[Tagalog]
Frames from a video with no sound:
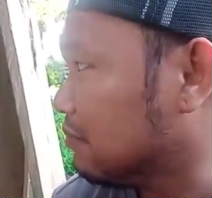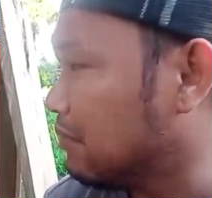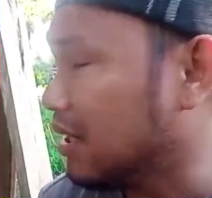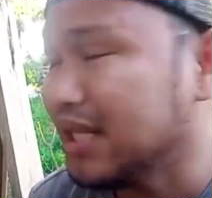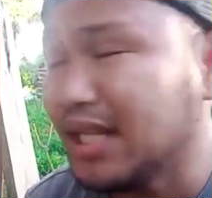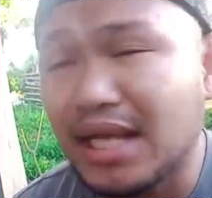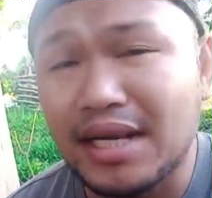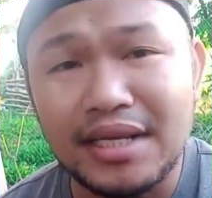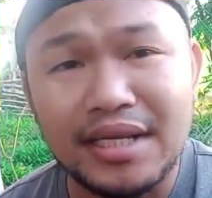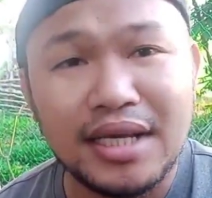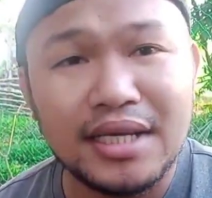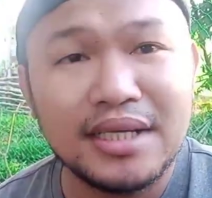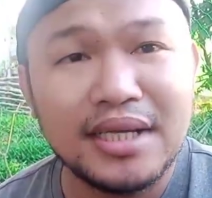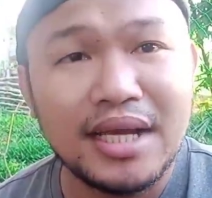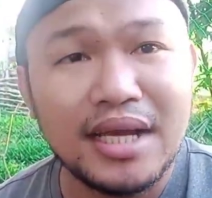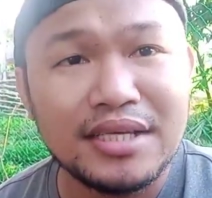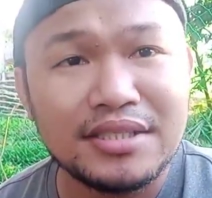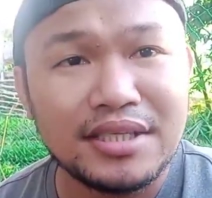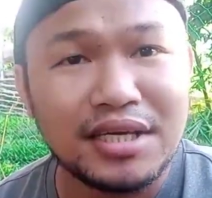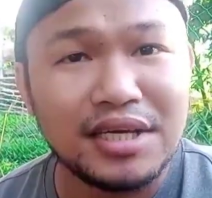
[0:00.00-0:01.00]
malaria
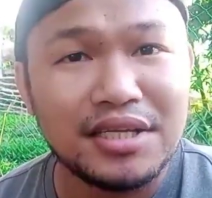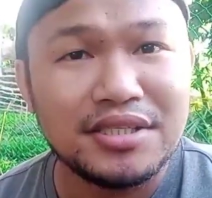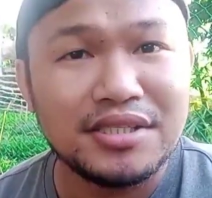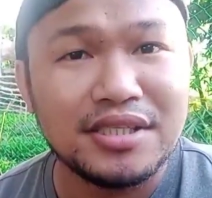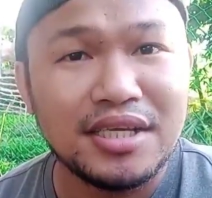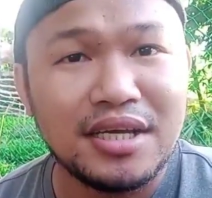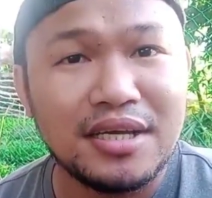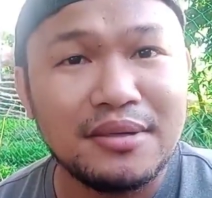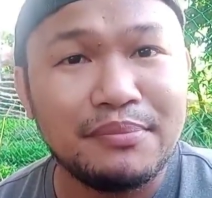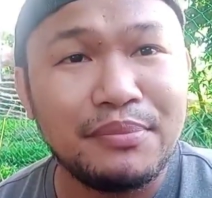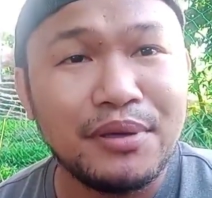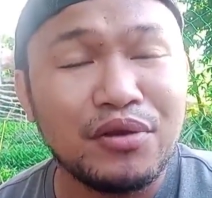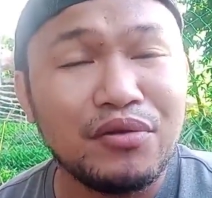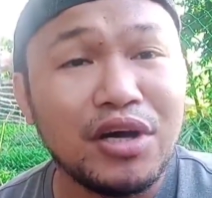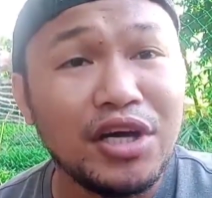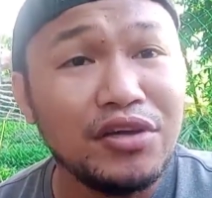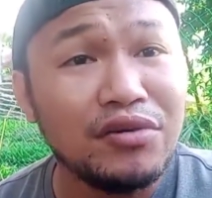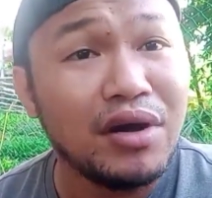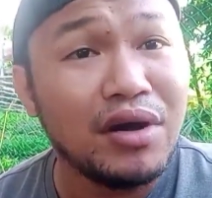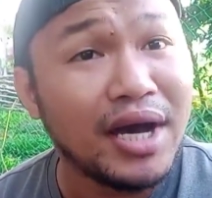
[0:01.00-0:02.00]
na sakit niya.
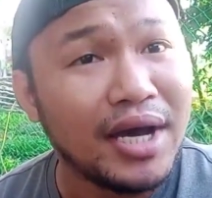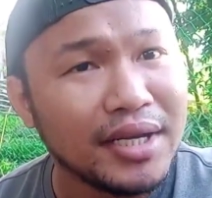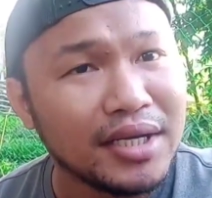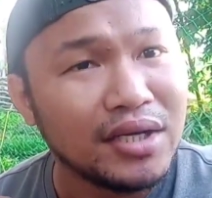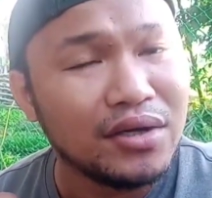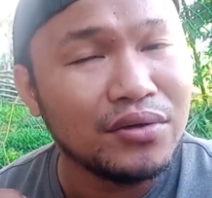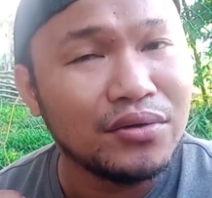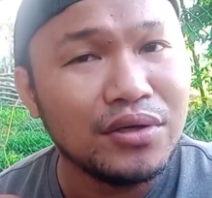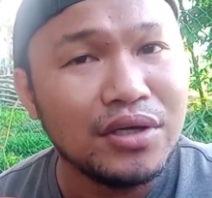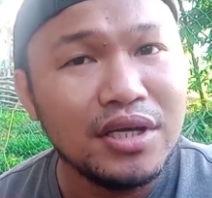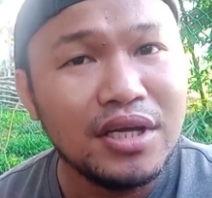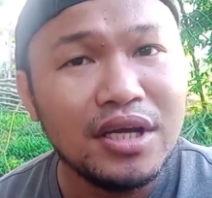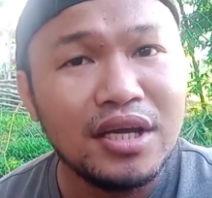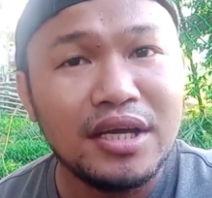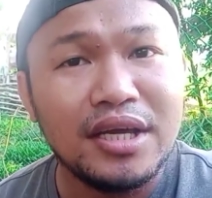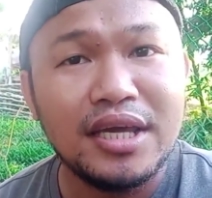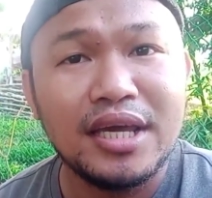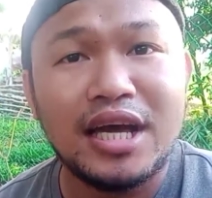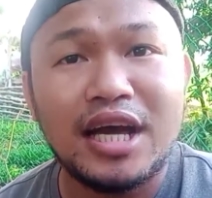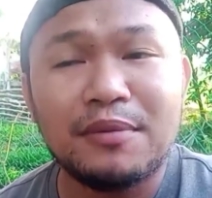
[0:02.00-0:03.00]
Pero ngayong araw,
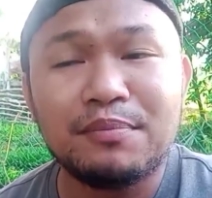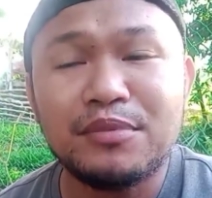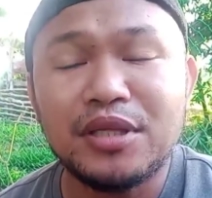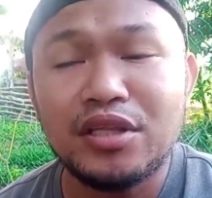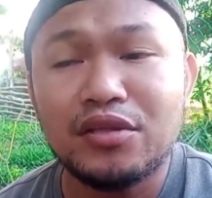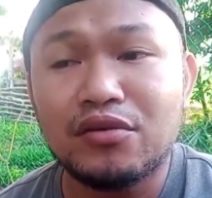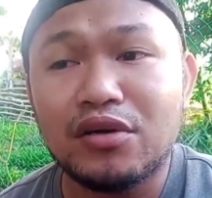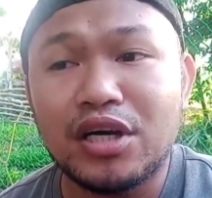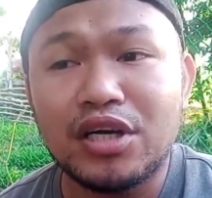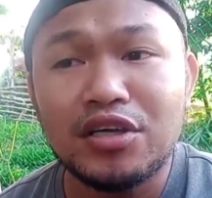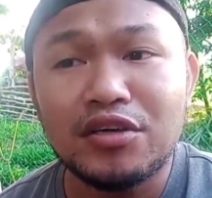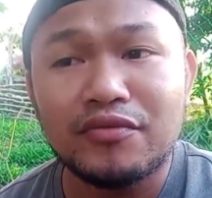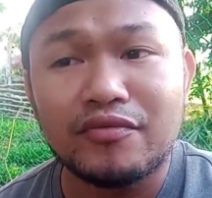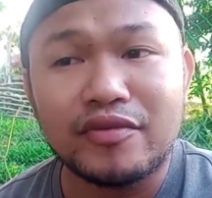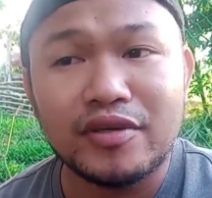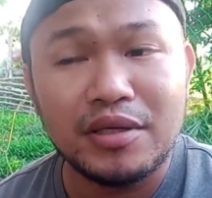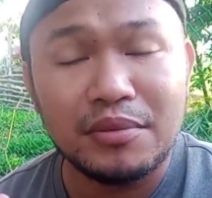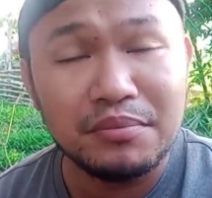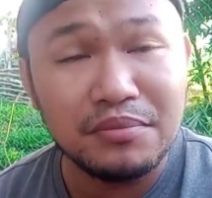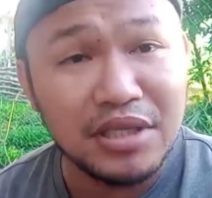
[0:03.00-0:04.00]
i-update ko kayo
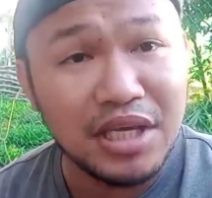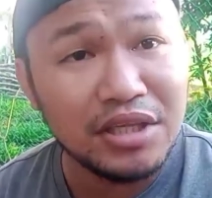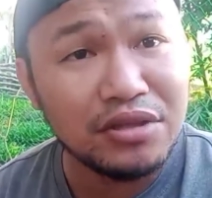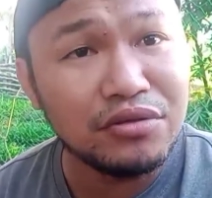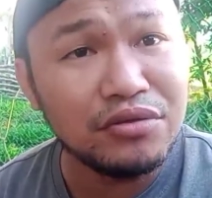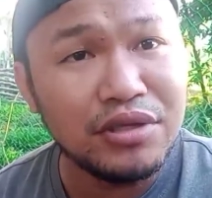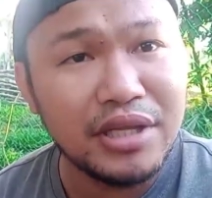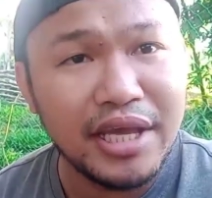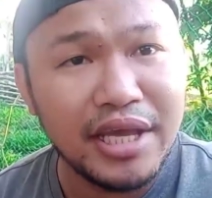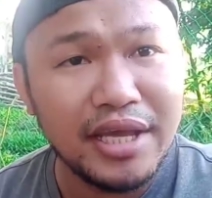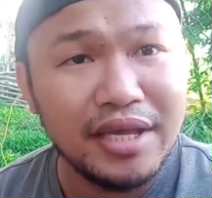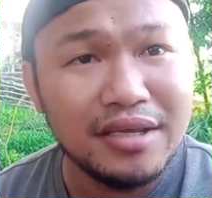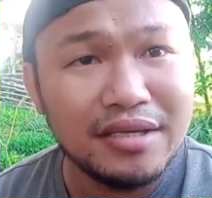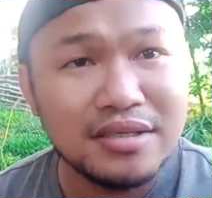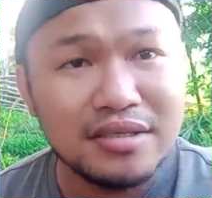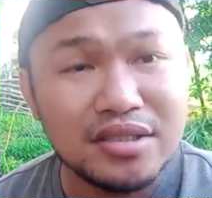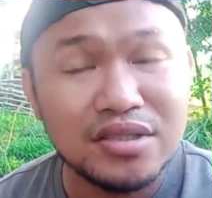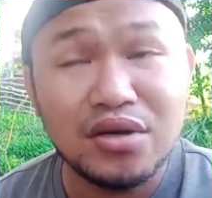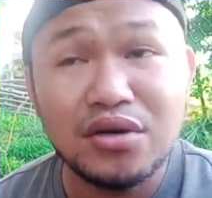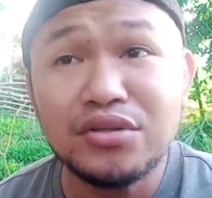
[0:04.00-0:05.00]
from day to day.
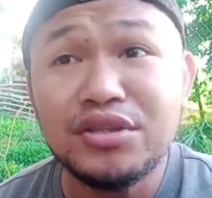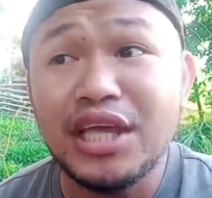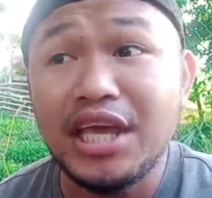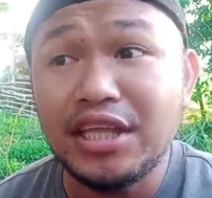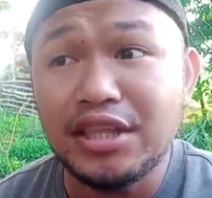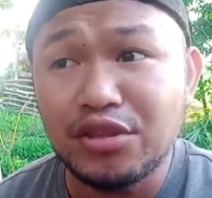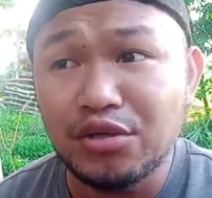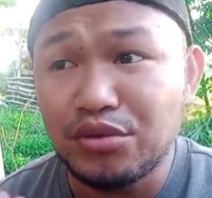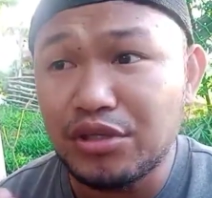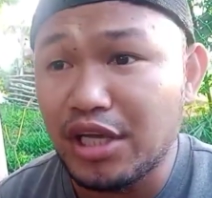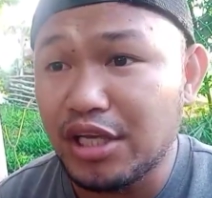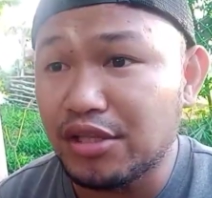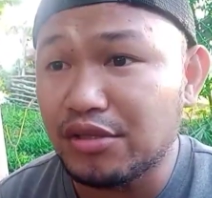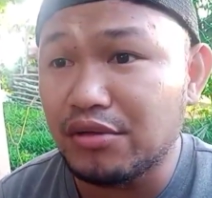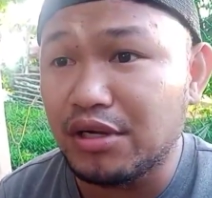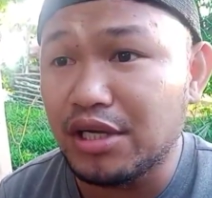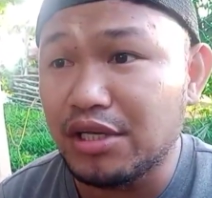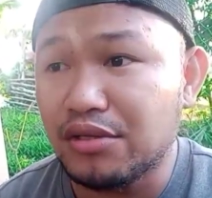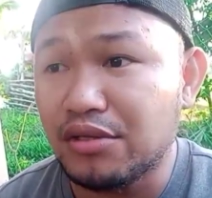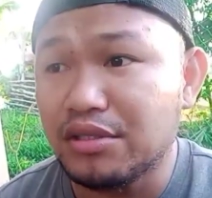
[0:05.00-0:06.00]
So day 2 na
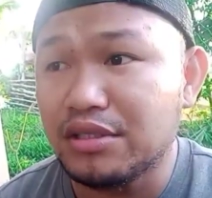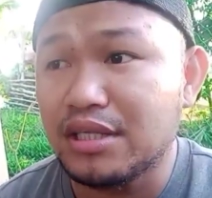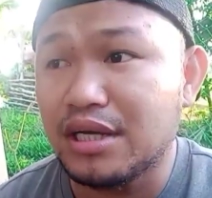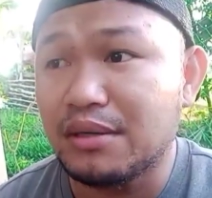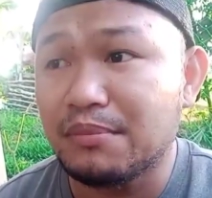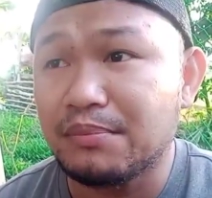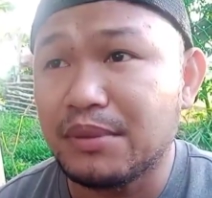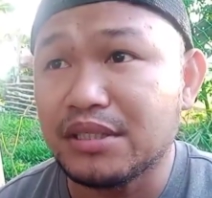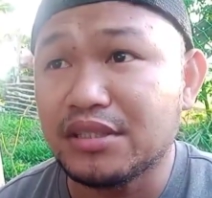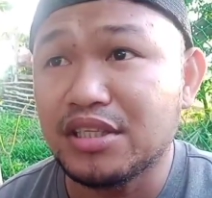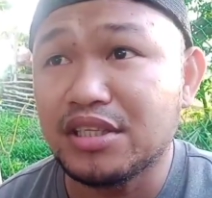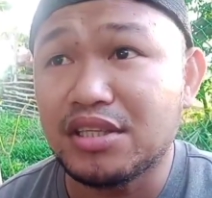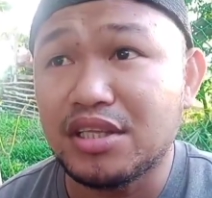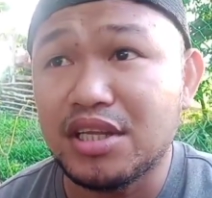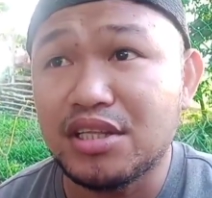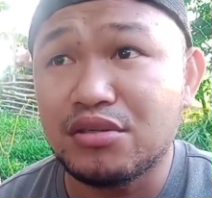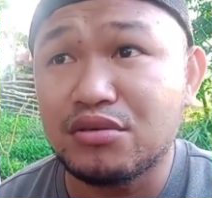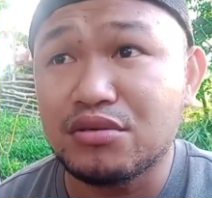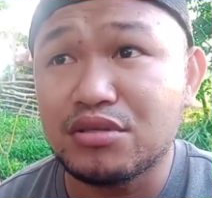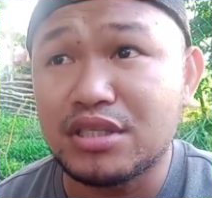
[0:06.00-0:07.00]
ito ngayon ng
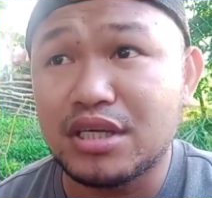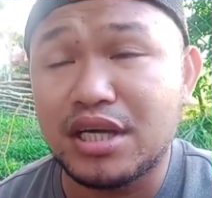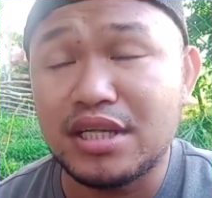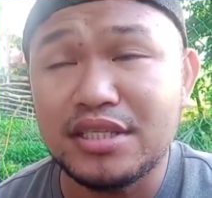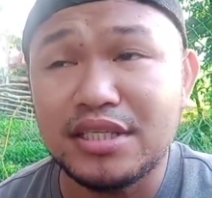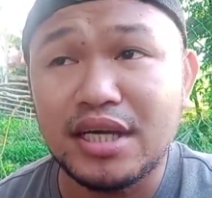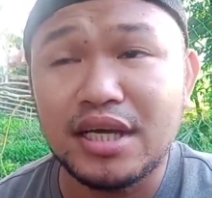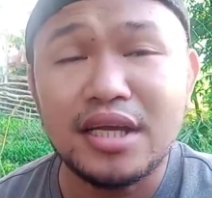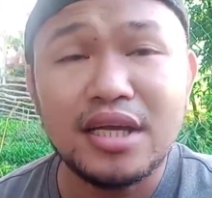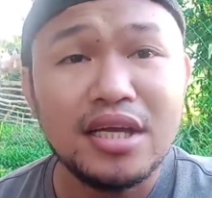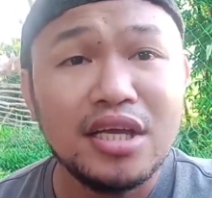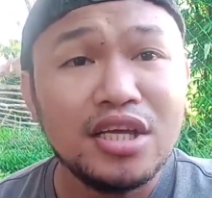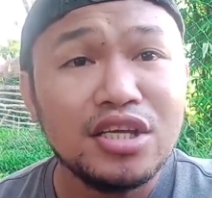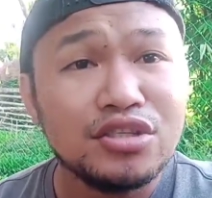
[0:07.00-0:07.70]
pagtitreat ko sa kanya.